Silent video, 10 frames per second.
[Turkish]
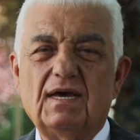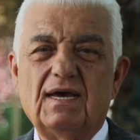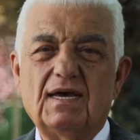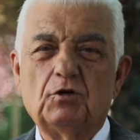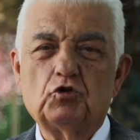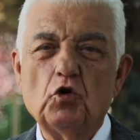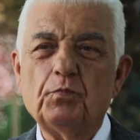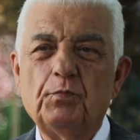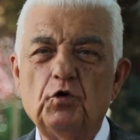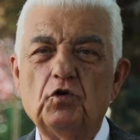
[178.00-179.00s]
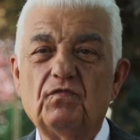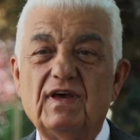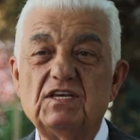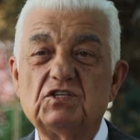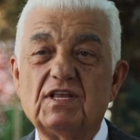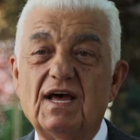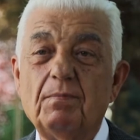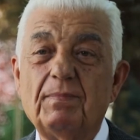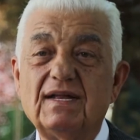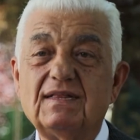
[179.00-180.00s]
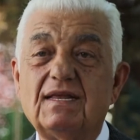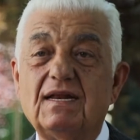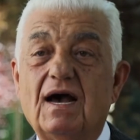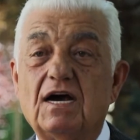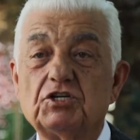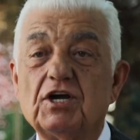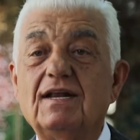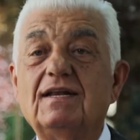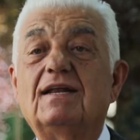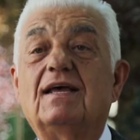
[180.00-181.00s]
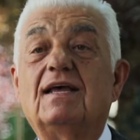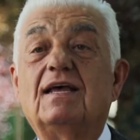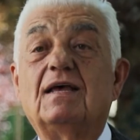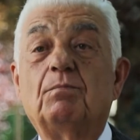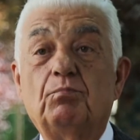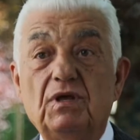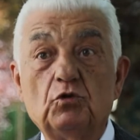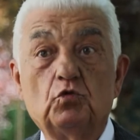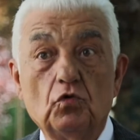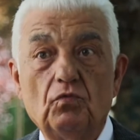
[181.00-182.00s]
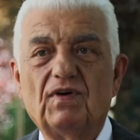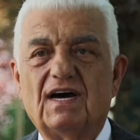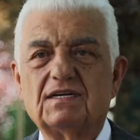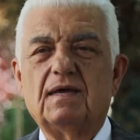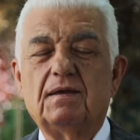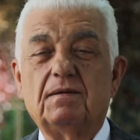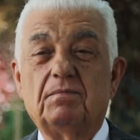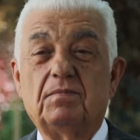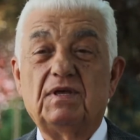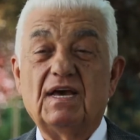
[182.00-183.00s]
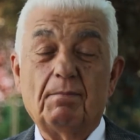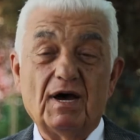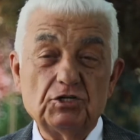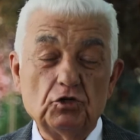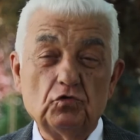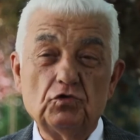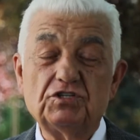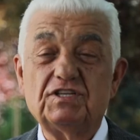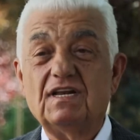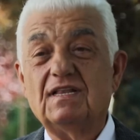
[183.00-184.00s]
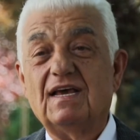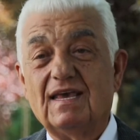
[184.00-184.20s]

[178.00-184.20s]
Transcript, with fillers: e, çok büyük ve istihap haddini aşan bir durum var yabancı turistlerin de